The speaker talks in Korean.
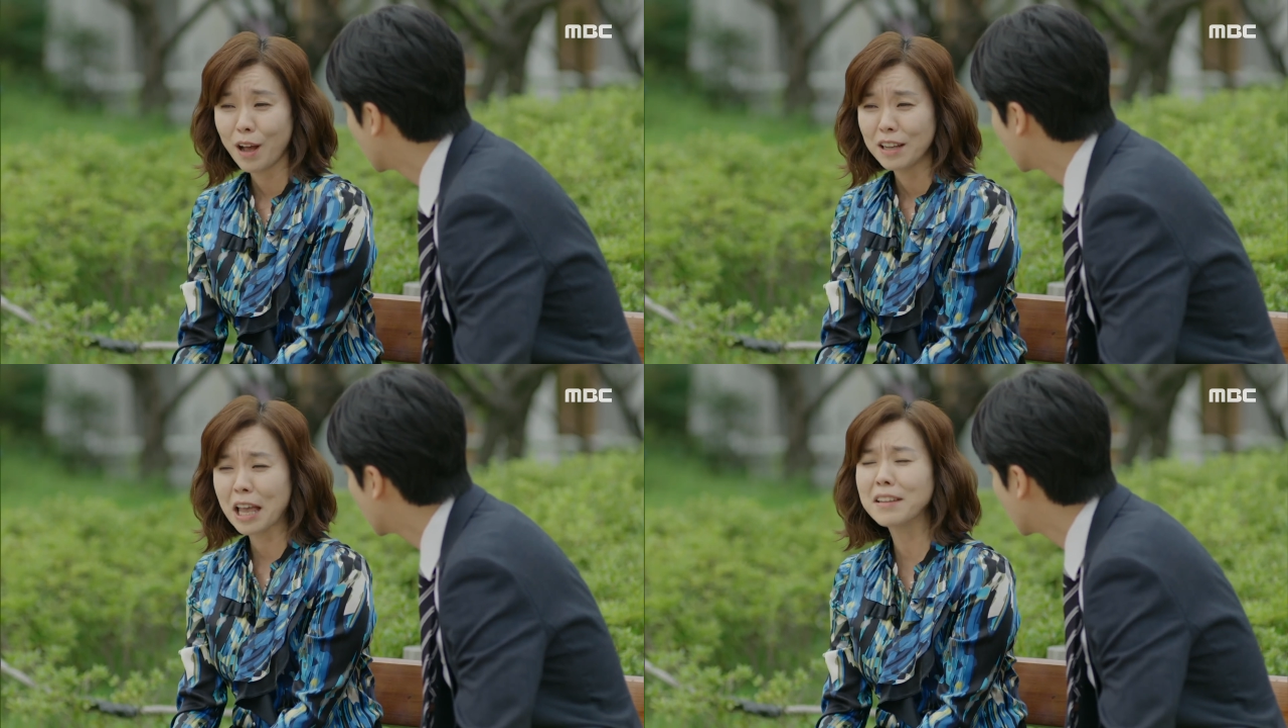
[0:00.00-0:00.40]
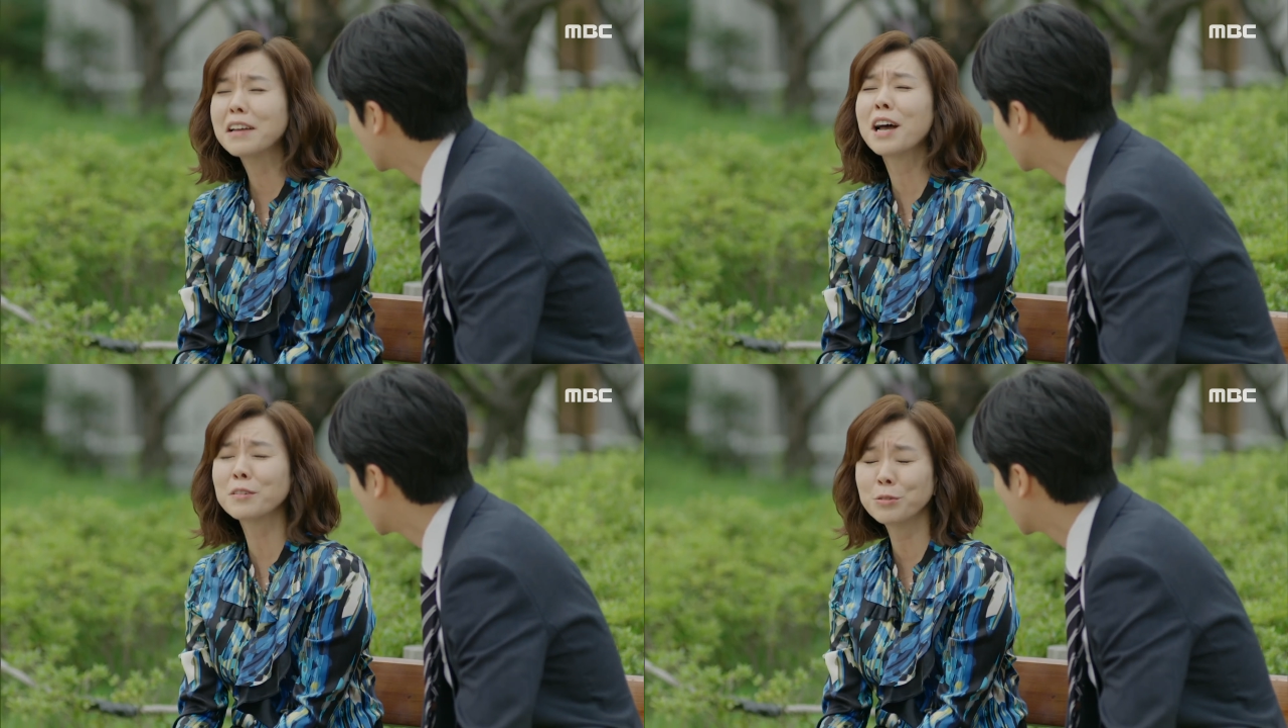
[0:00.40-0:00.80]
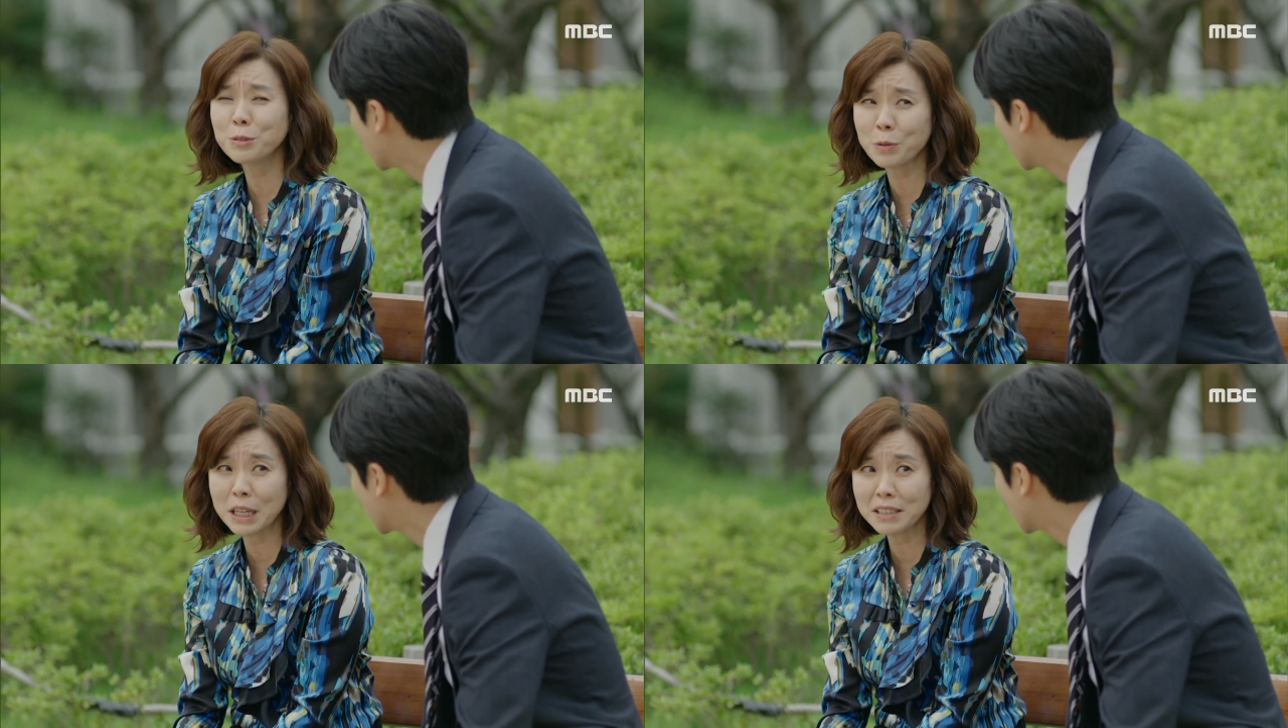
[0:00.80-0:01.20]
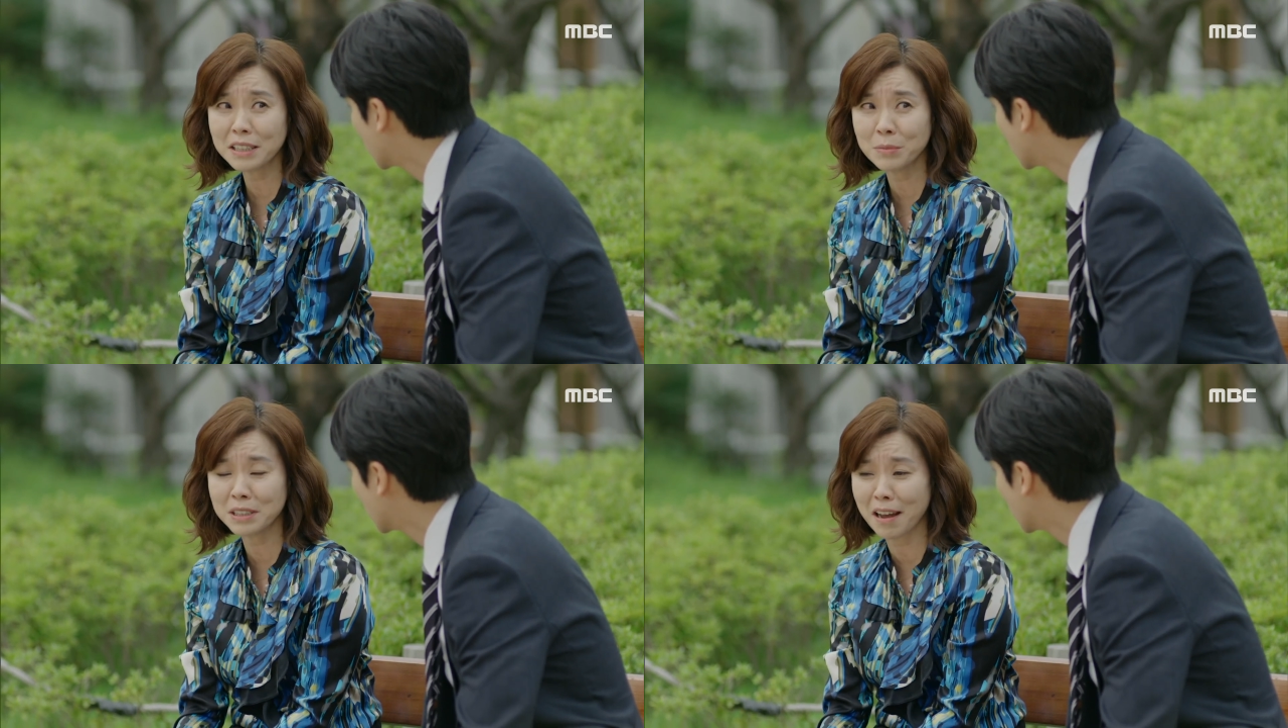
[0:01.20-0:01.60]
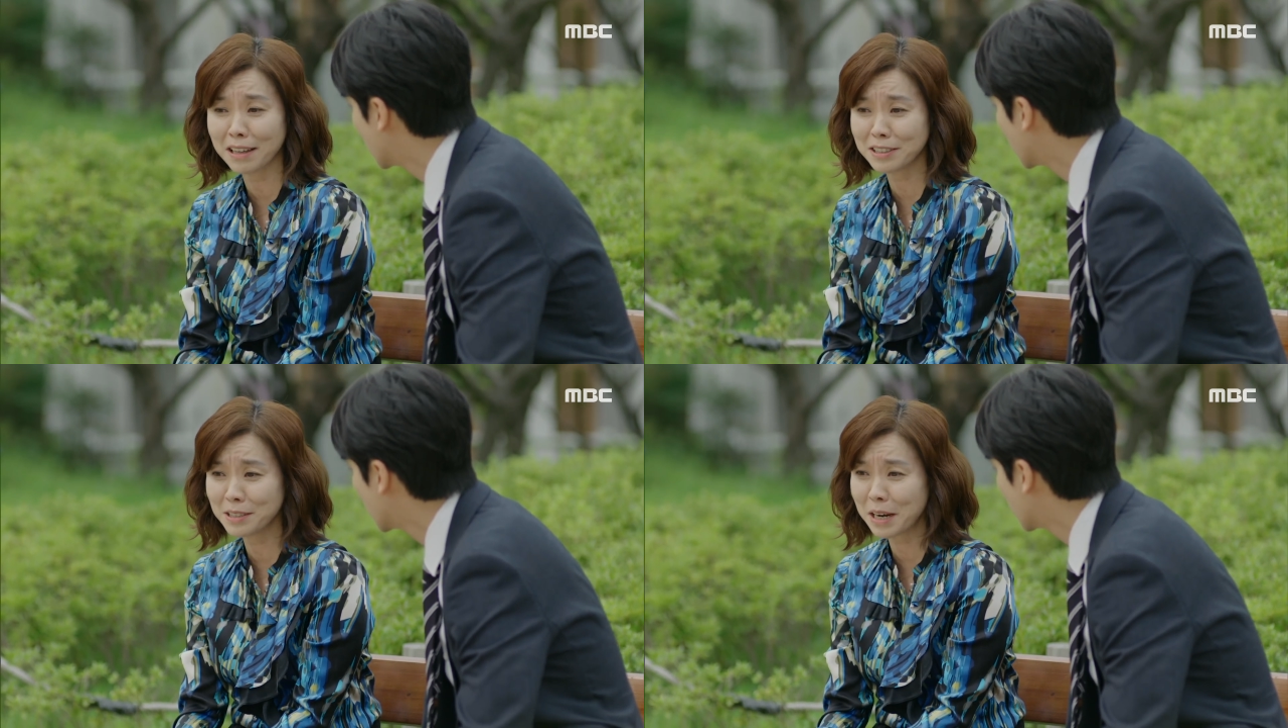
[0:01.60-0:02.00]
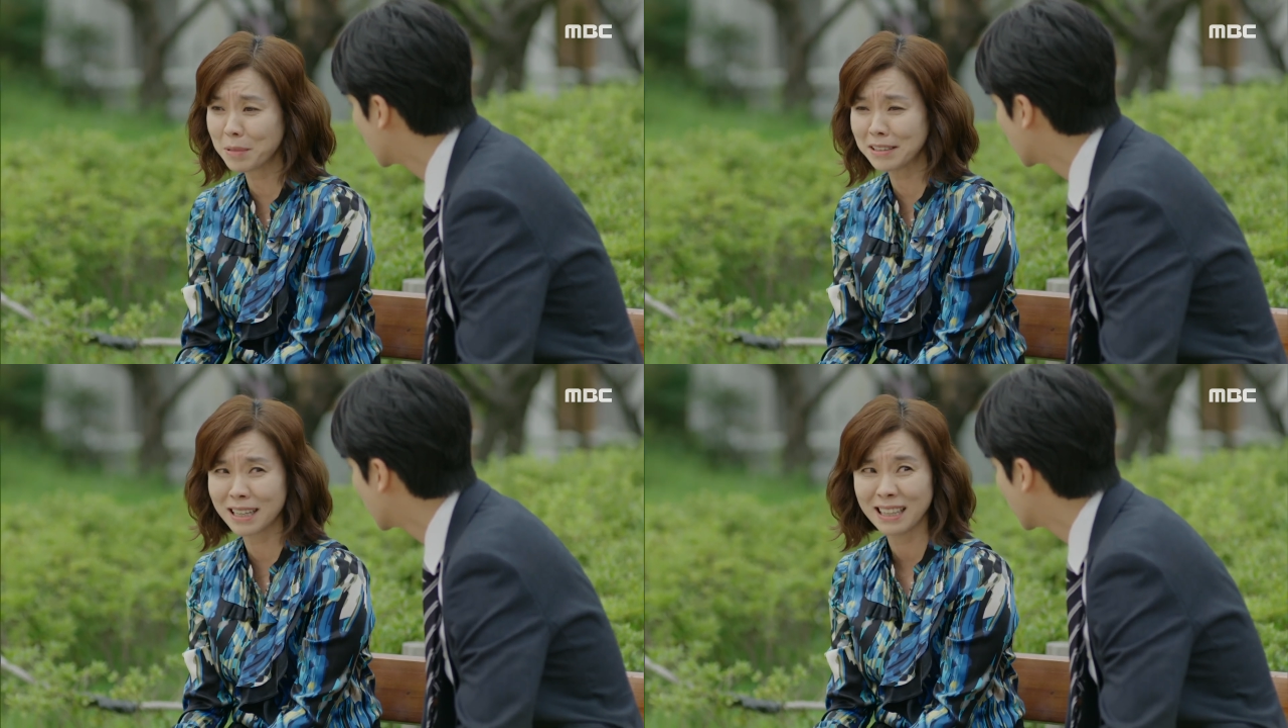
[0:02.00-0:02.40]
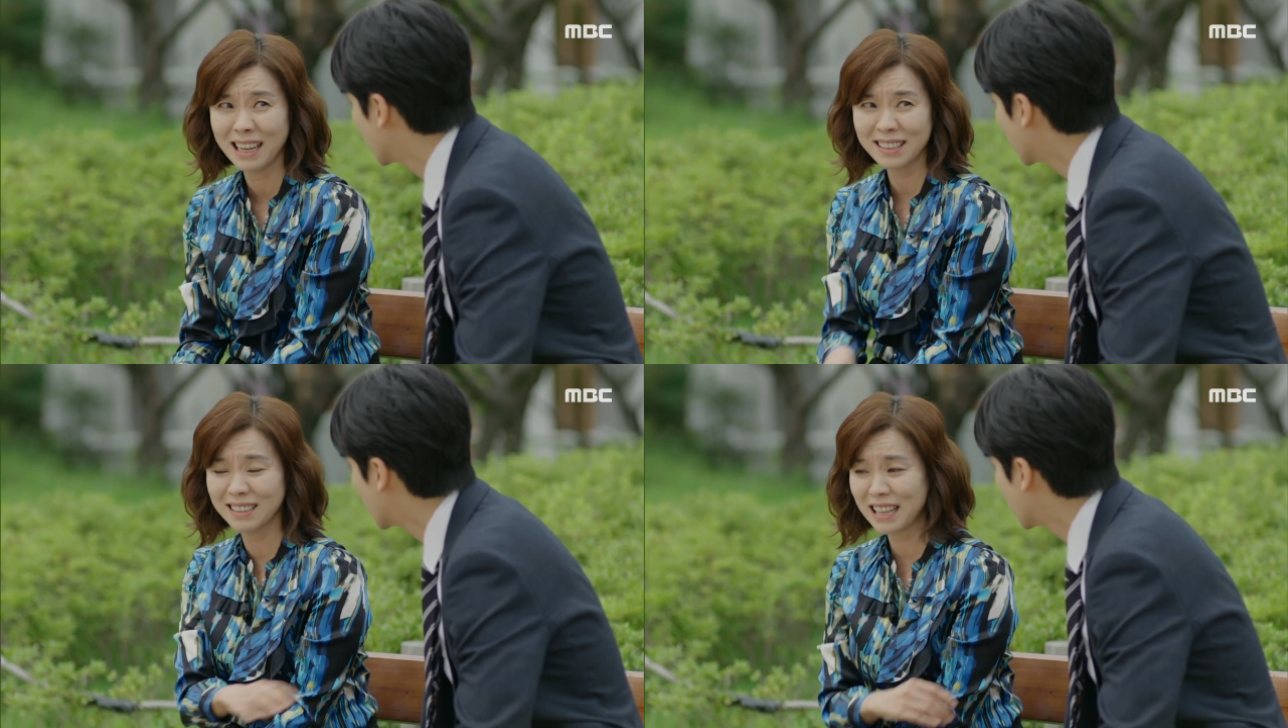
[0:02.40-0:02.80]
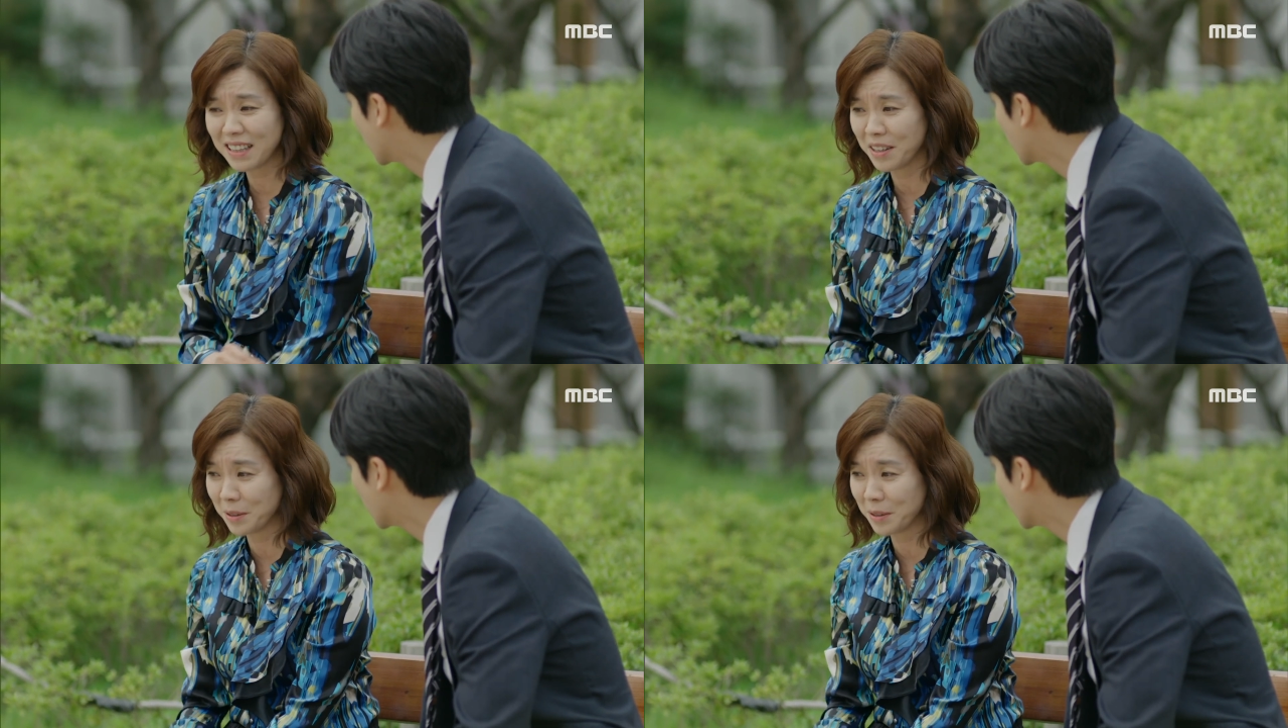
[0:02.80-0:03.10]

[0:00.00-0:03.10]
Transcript: 대단한 그룹 회장님이 내 같은 사람한테 그딴 게